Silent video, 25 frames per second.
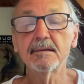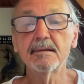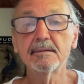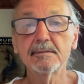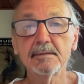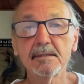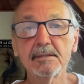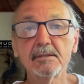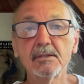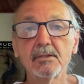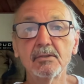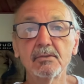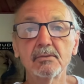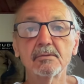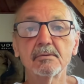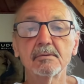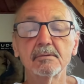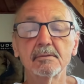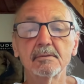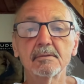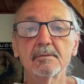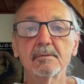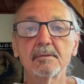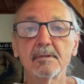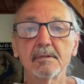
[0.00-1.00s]
no,
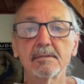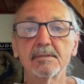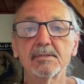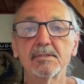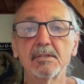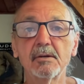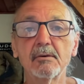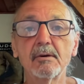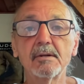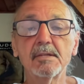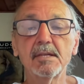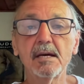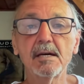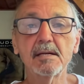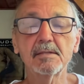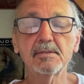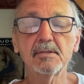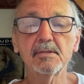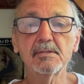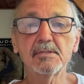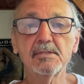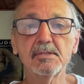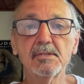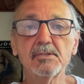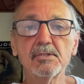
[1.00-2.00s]
działania
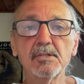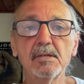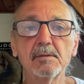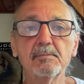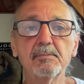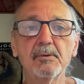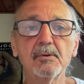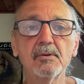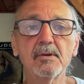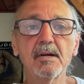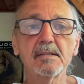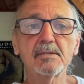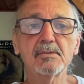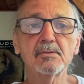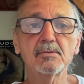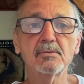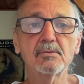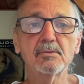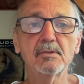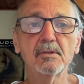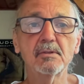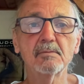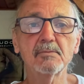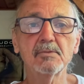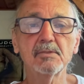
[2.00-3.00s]
artystyczne
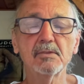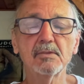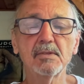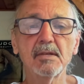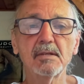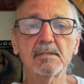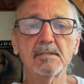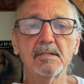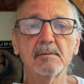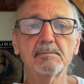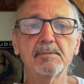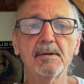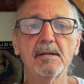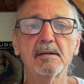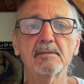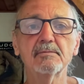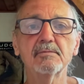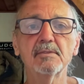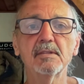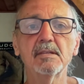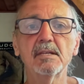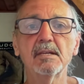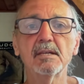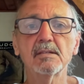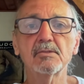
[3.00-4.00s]
pokazują, co tak
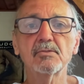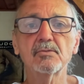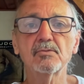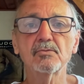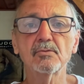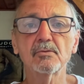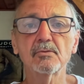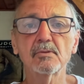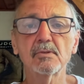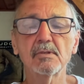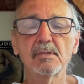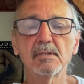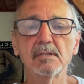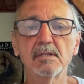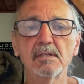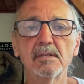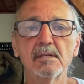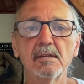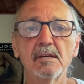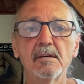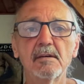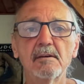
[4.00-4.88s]
naprawdę jaszczury